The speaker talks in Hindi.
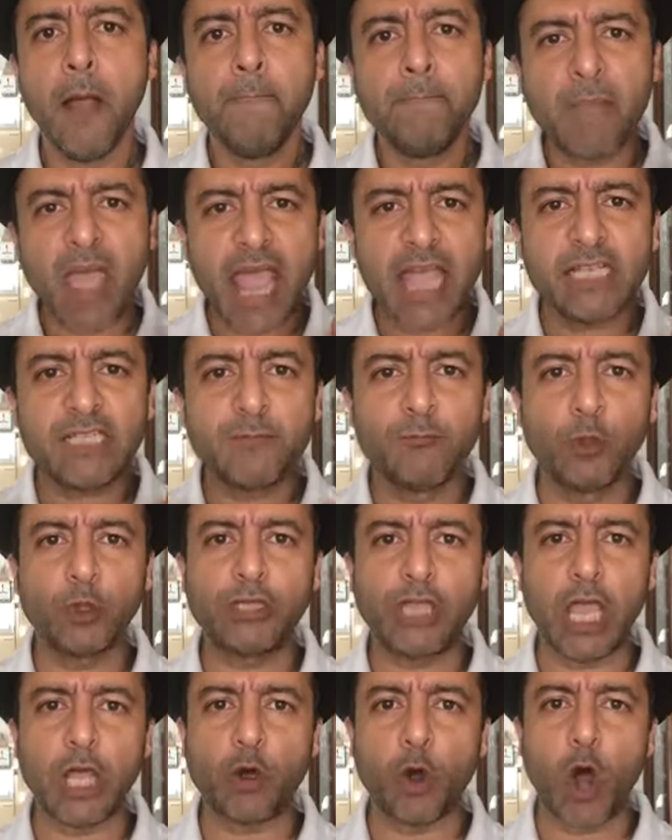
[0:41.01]
मैं इस
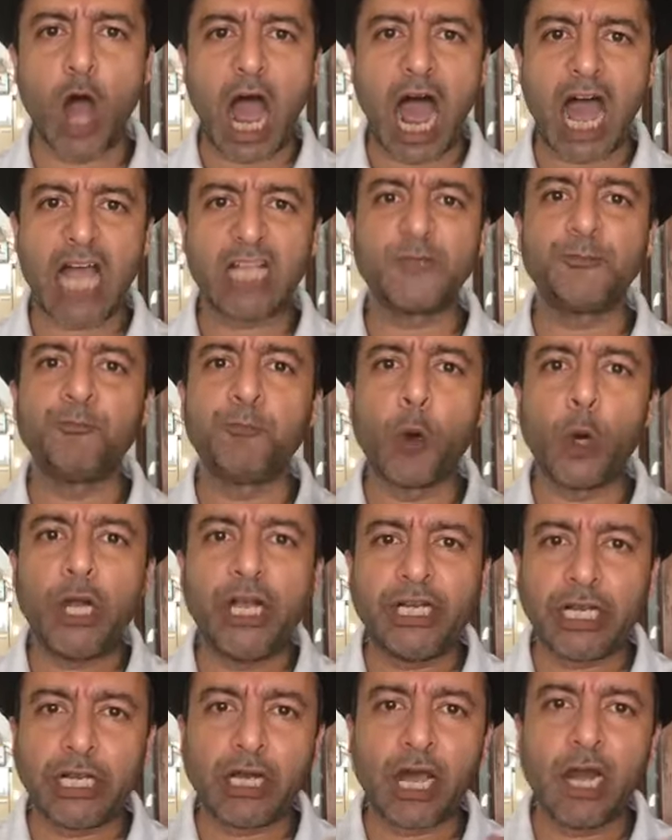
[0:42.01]
मुद्दे को आज
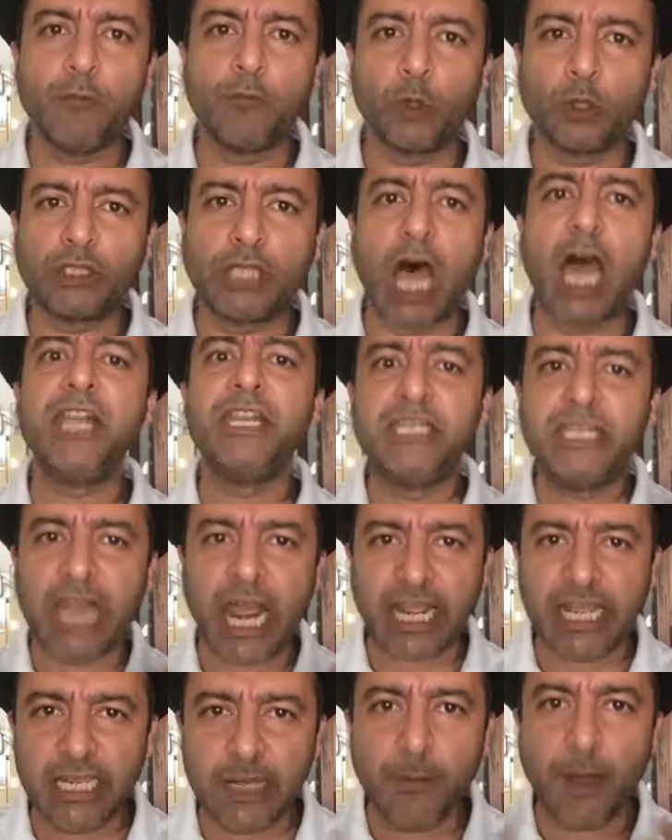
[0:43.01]
पॉलिटिकल मुद्दा
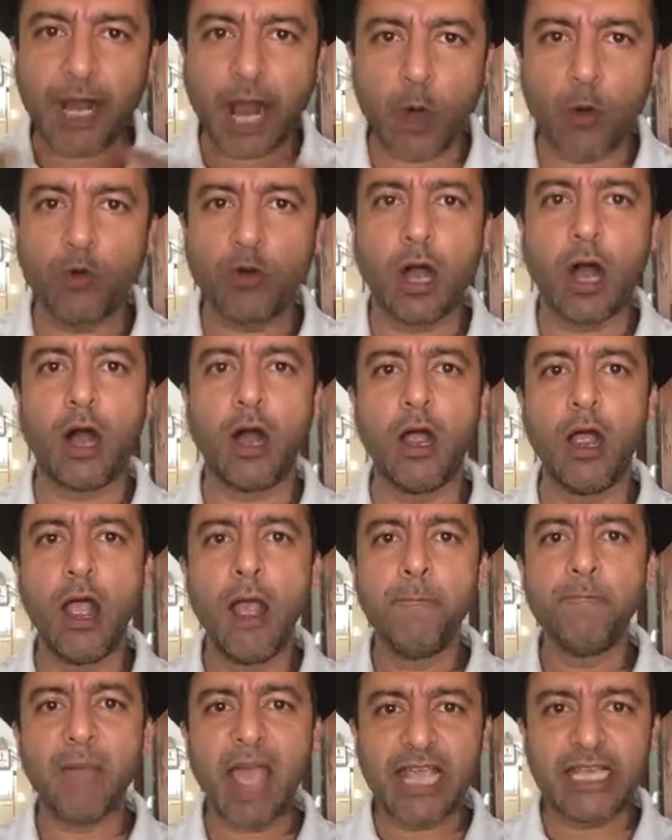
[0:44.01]
नहीं बनाऊंगा
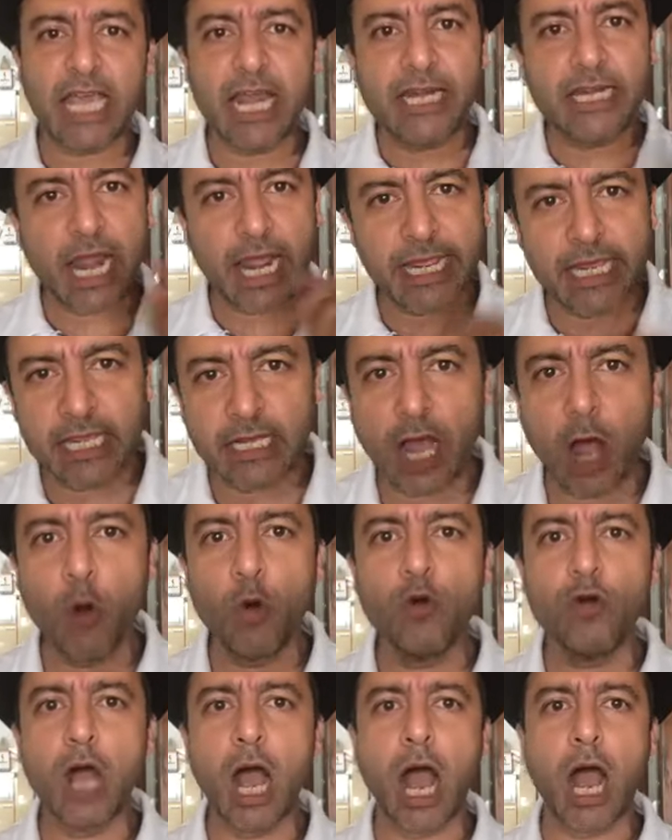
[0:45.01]
मैं ये नहीं
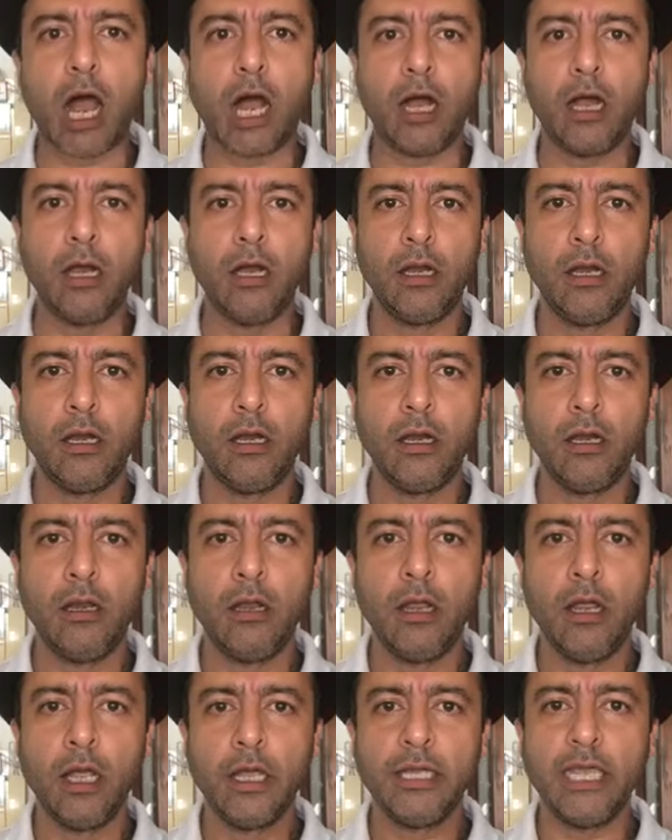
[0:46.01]
कहूंगा
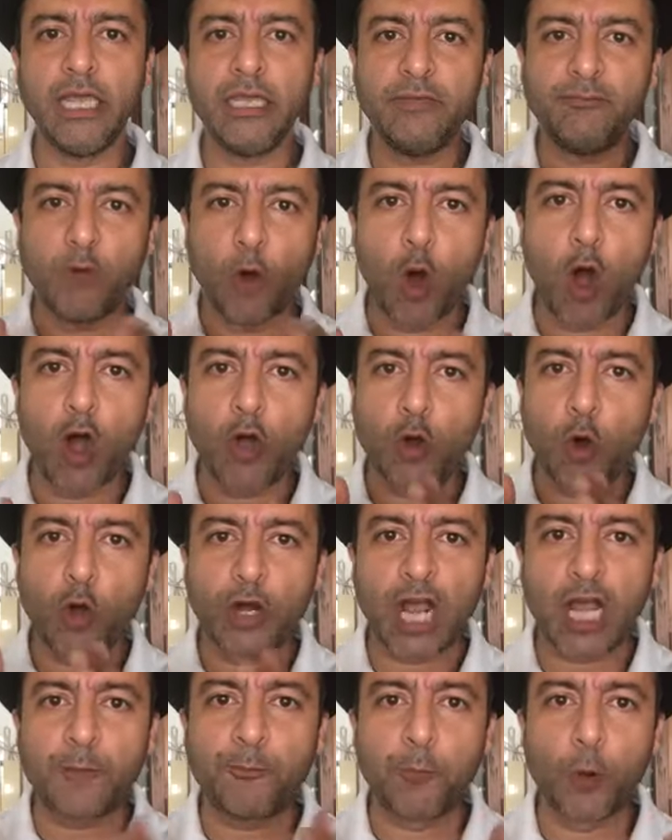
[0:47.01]
कि वो
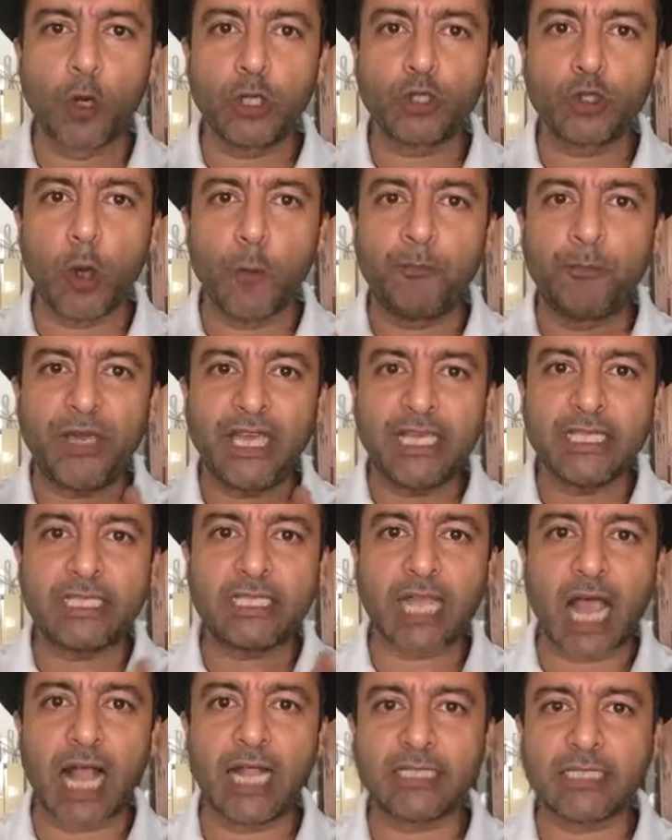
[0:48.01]
गोरखपुर जो 20
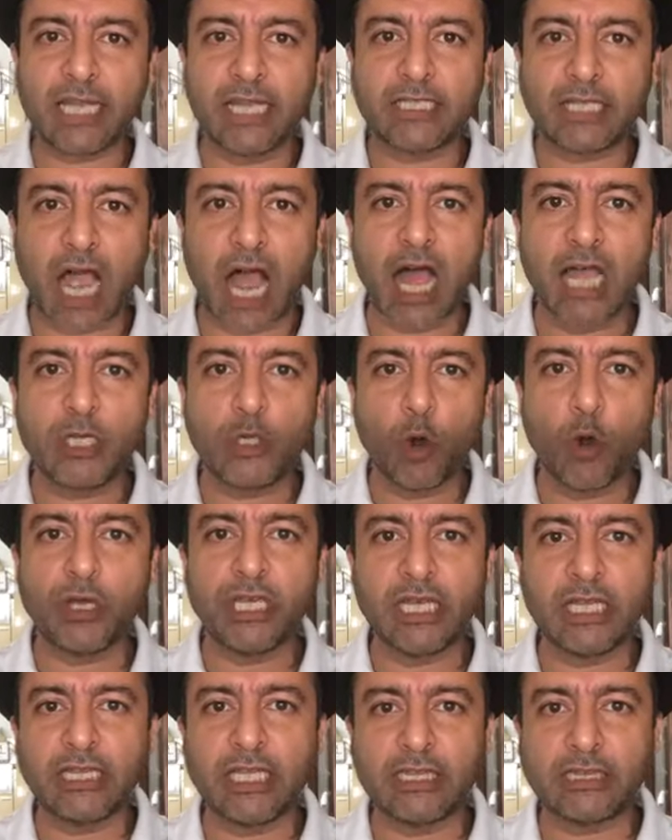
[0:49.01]
साल से जहां
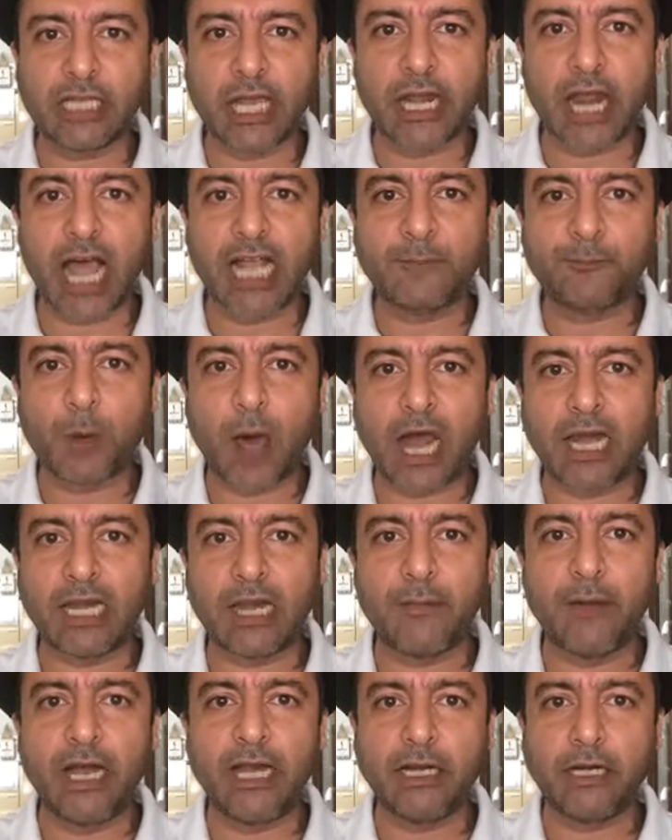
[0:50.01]
योगी आदित्यनाथ
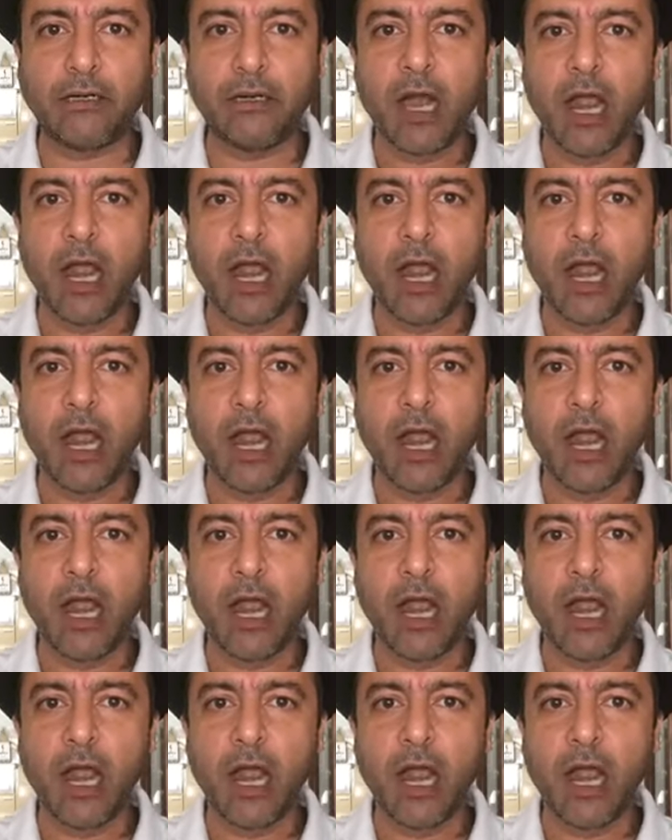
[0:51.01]
पार्लियामेंट